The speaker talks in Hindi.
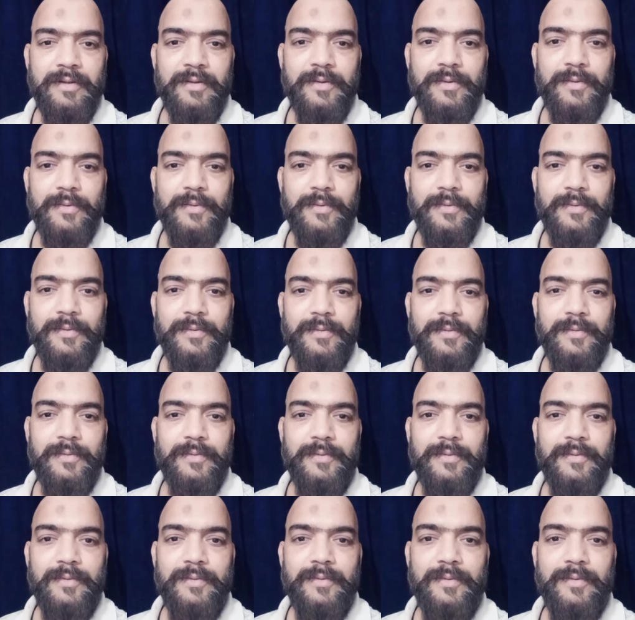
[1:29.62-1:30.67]
तो
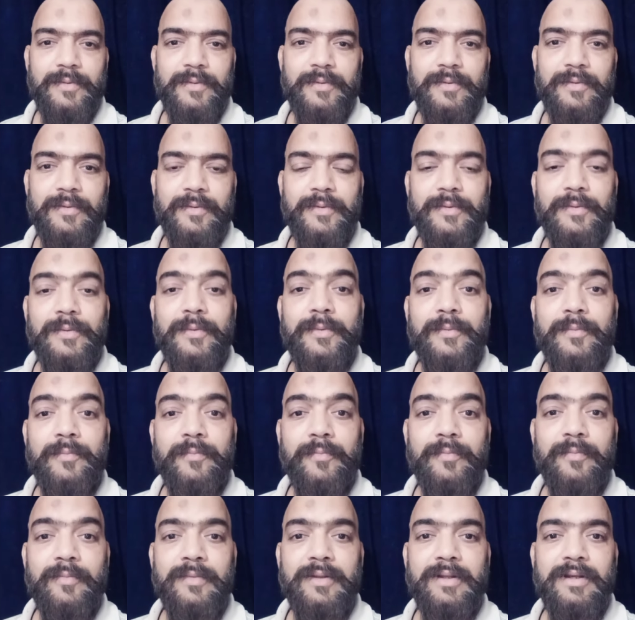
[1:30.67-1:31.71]
क्यों
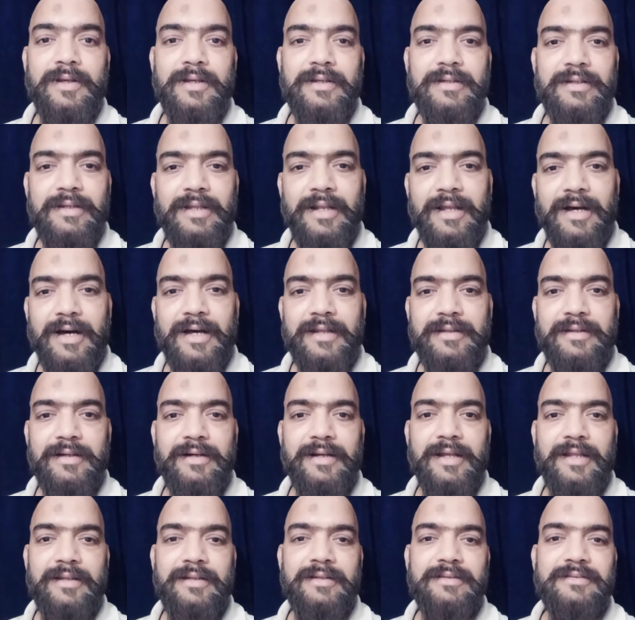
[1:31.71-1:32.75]
इसलिए लगाते हैं
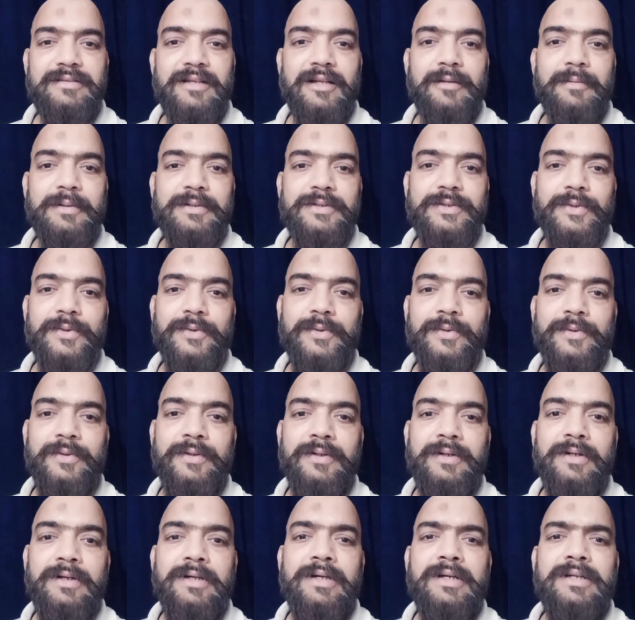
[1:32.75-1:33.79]
ढाई तीन साल बच्चे को
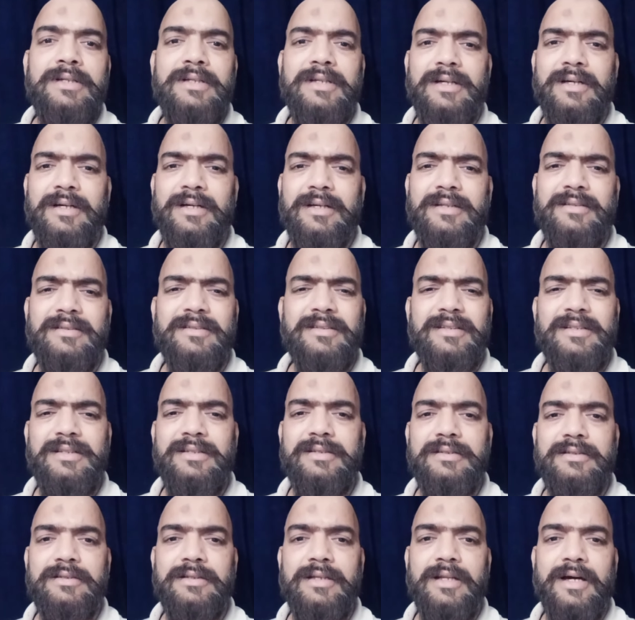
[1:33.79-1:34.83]
या
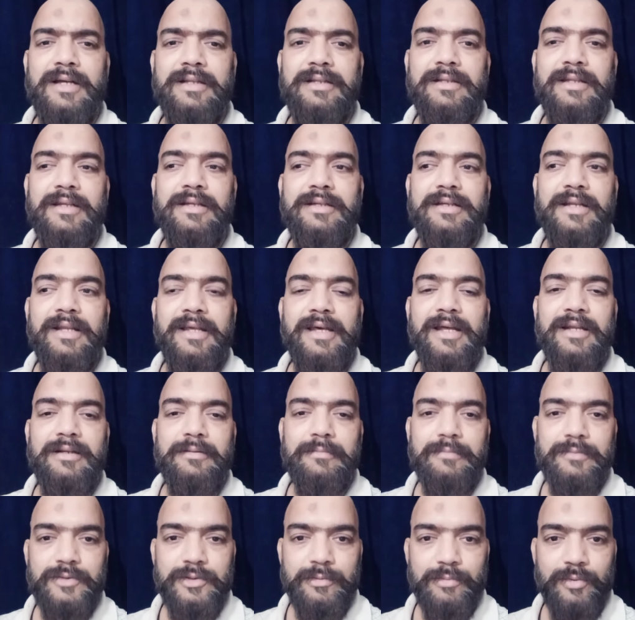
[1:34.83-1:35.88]
लगा देते हैं चले यार
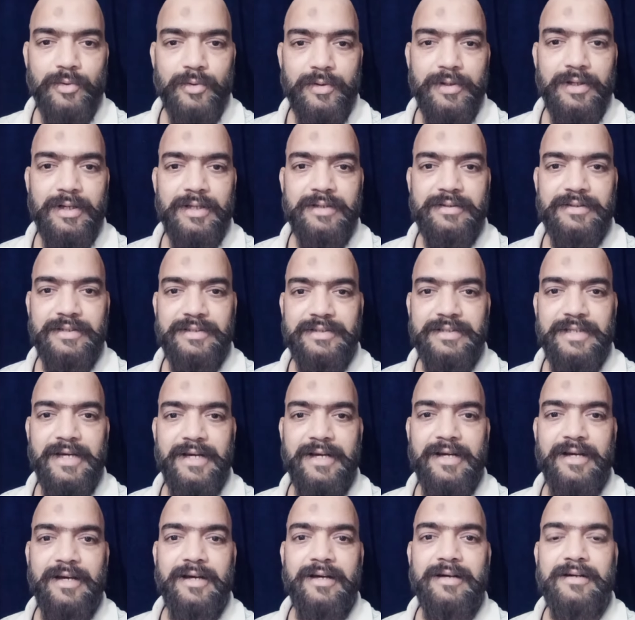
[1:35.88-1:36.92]
सुबह उठना सीख
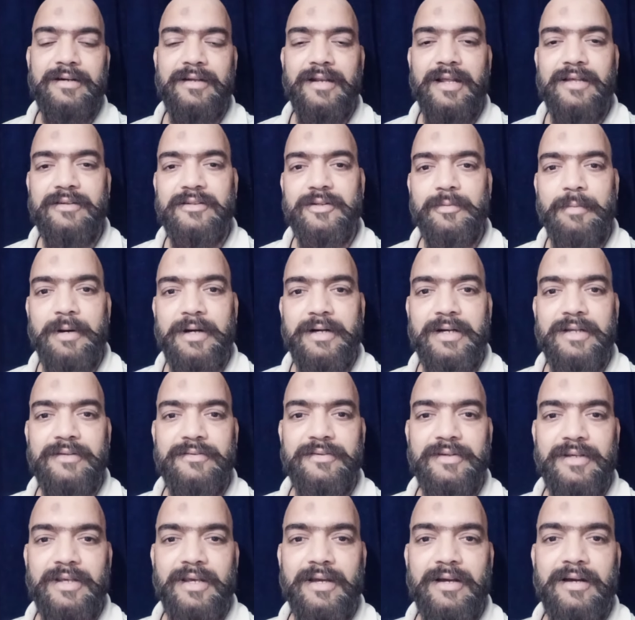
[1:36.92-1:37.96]
जाएगा क्लास में बैठना
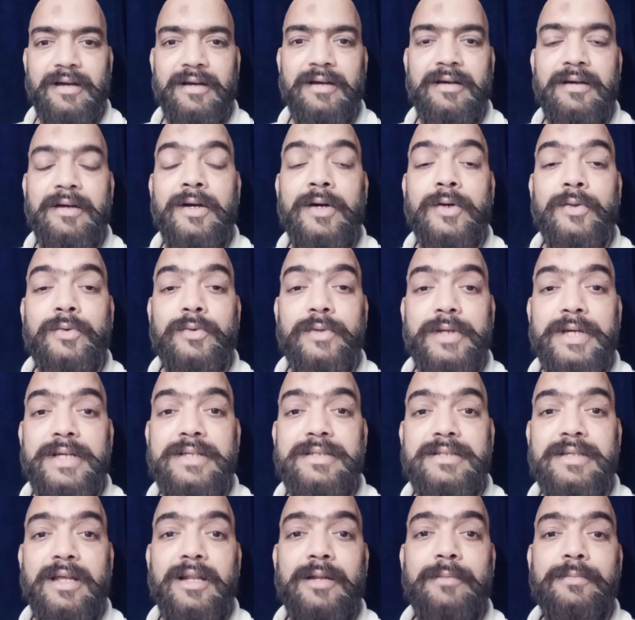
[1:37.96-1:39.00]
सीखेगा तो एक
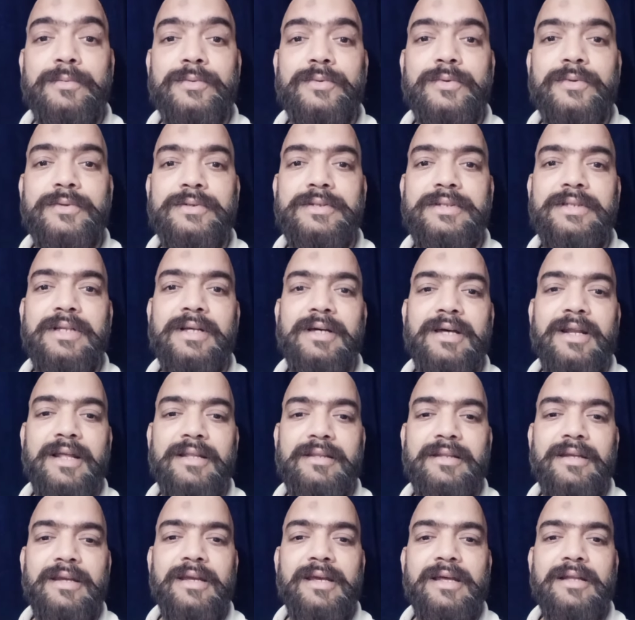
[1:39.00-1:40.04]
साल हम उसको सीधा
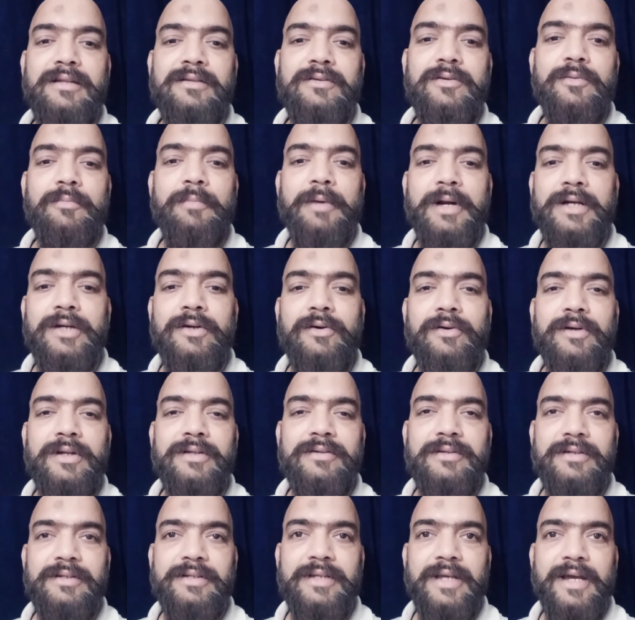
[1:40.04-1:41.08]
कराते हैं कि यार तुम बैठना उठना
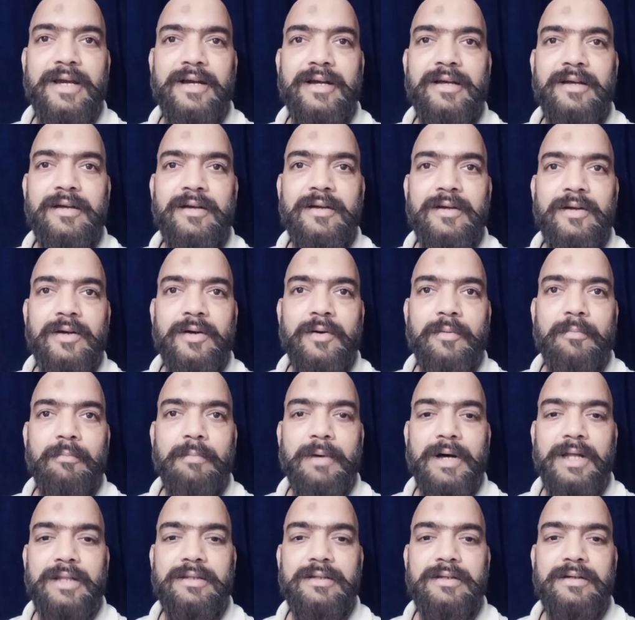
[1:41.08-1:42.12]
सीख जाएगा
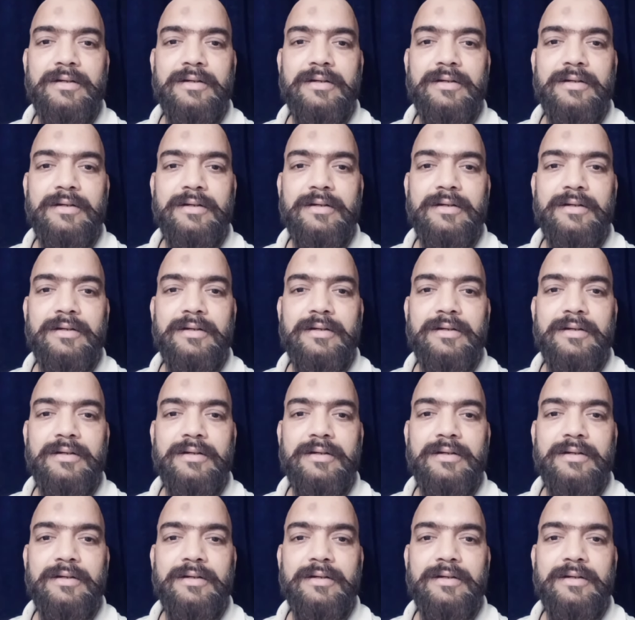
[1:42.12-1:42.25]
बात